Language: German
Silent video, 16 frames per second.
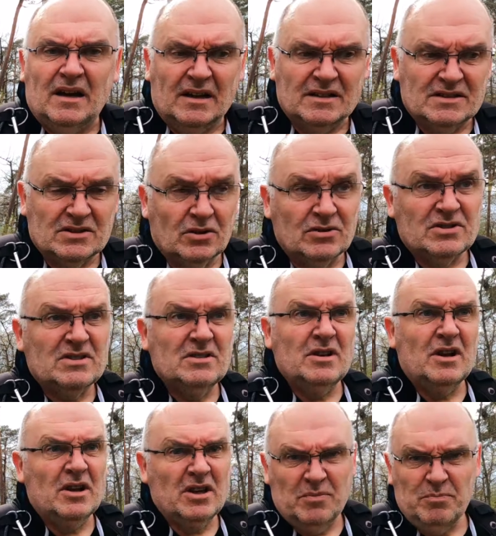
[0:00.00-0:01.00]

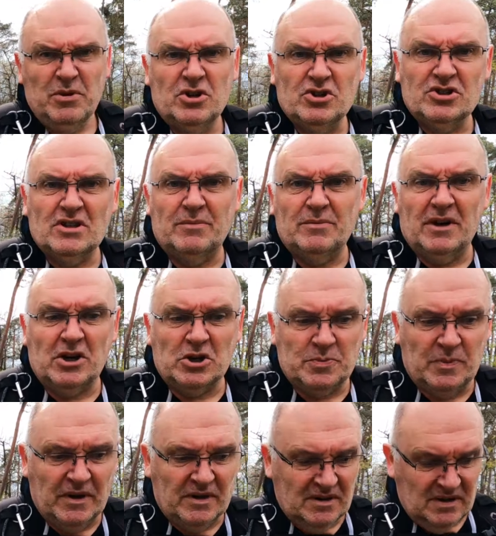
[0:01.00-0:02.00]
Ansonsten äh, bin ich dann mal
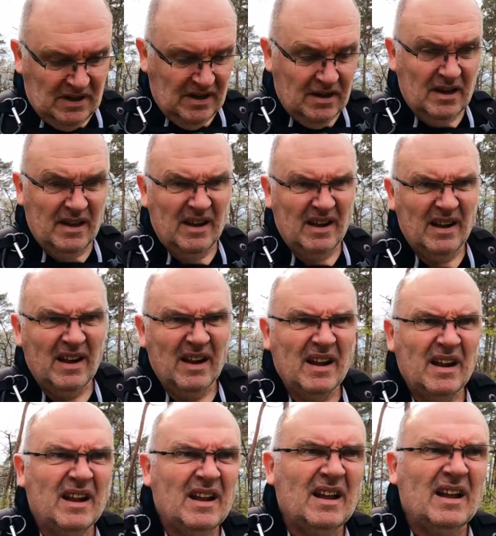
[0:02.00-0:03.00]
gespannt
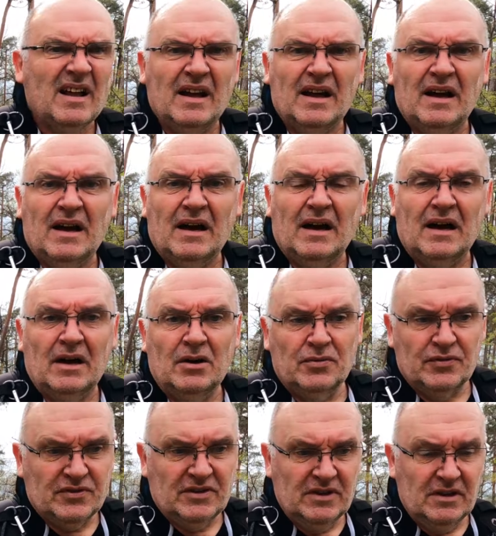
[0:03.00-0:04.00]

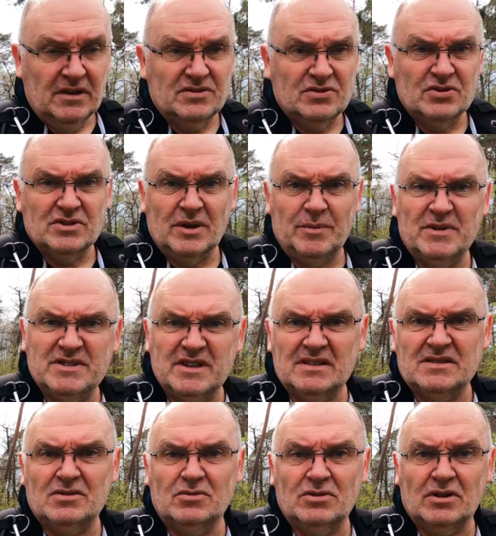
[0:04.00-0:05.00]
auf die
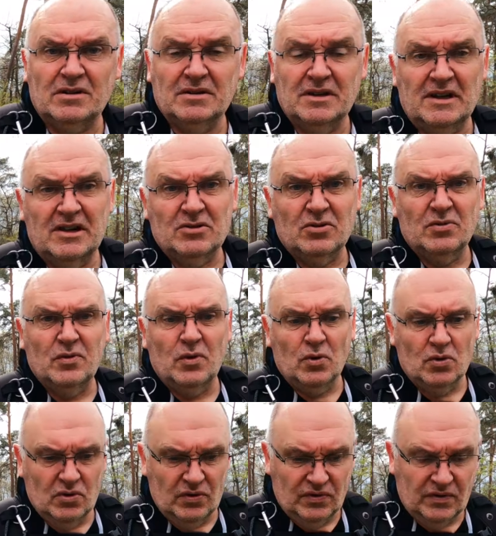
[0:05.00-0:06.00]
Zusammensetzung dann Helikon
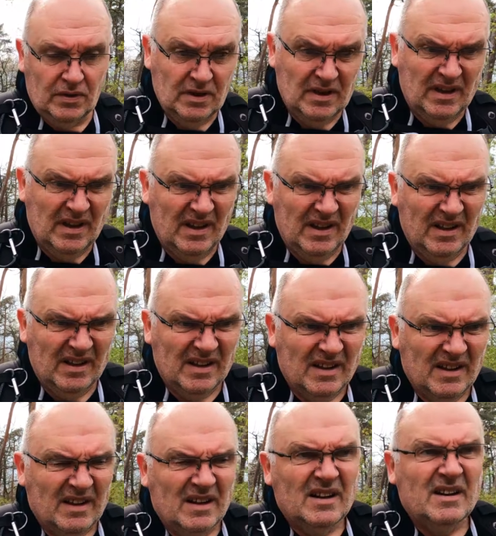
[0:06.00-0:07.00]
Focus,
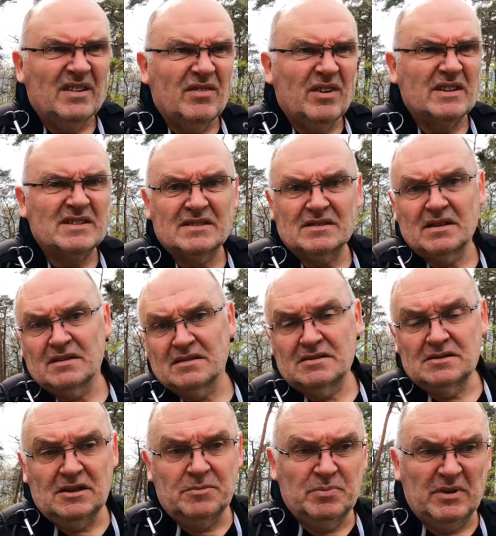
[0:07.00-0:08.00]
was
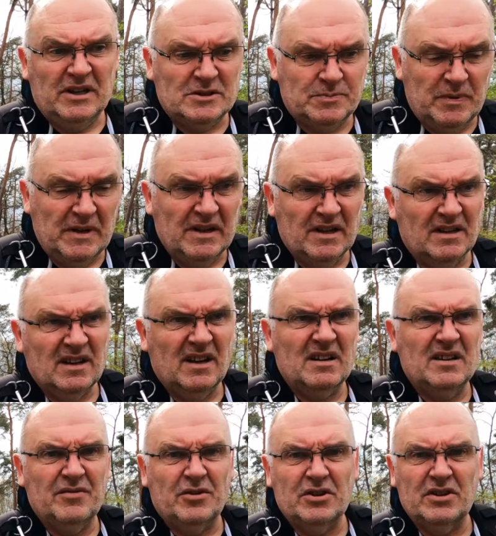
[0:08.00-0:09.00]
das, die Pilzbilder
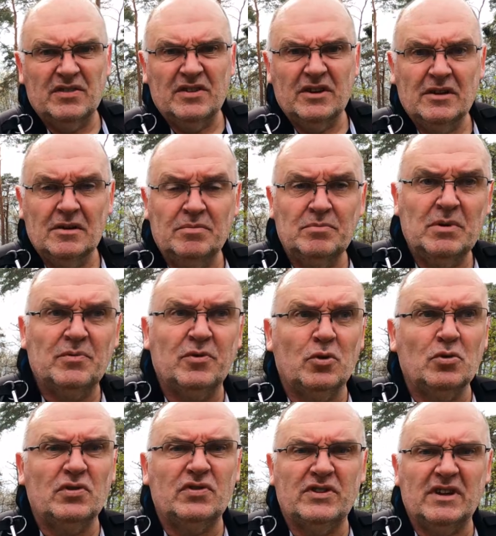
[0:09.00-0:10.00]
da geworden sind mit dem
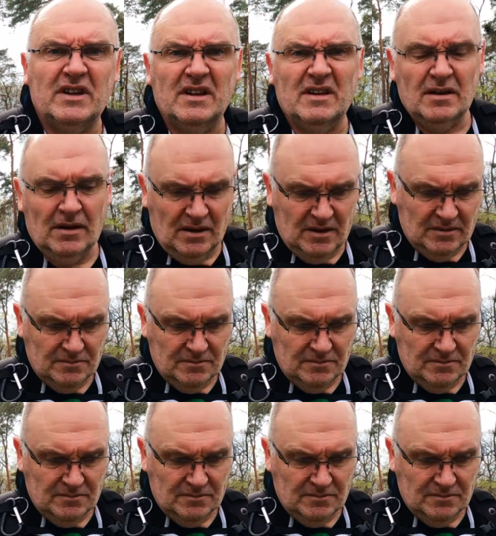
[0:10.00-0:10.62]
Focus Decking.